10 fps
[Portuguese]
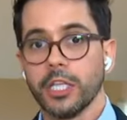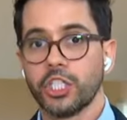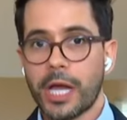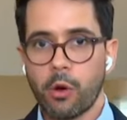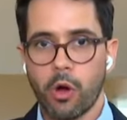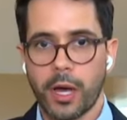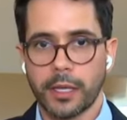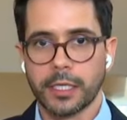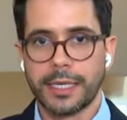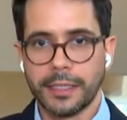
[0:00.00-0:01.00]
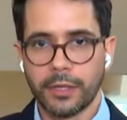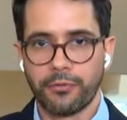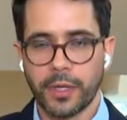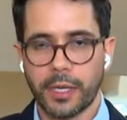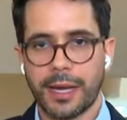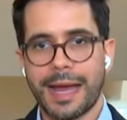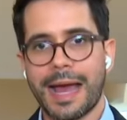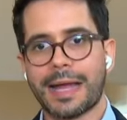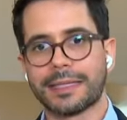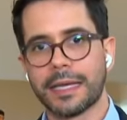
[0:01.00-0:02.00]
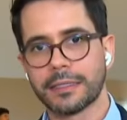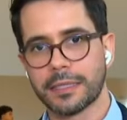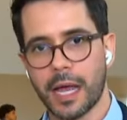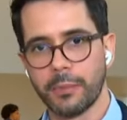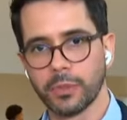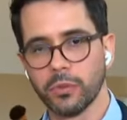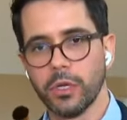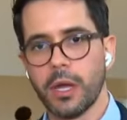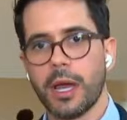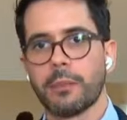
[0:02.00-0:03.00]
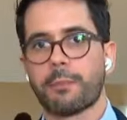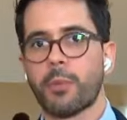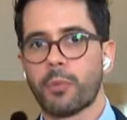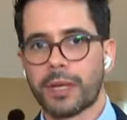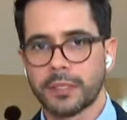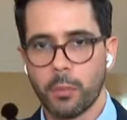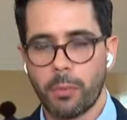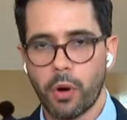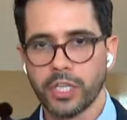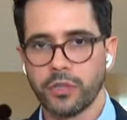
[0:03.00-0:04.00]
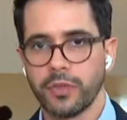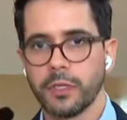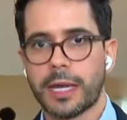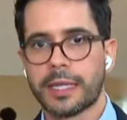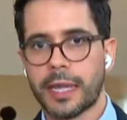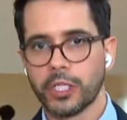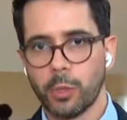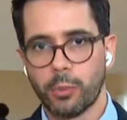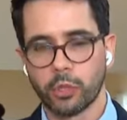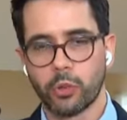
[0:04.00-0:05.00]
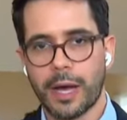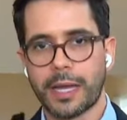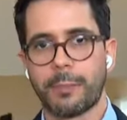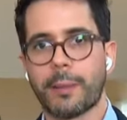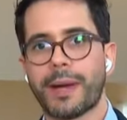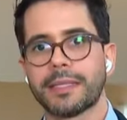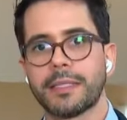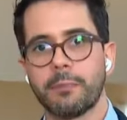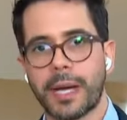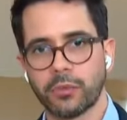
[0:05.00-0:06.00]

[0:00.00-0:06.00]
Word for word: De agora, quinta-feira até sábado, a população pode vir aqui na região portuária para participar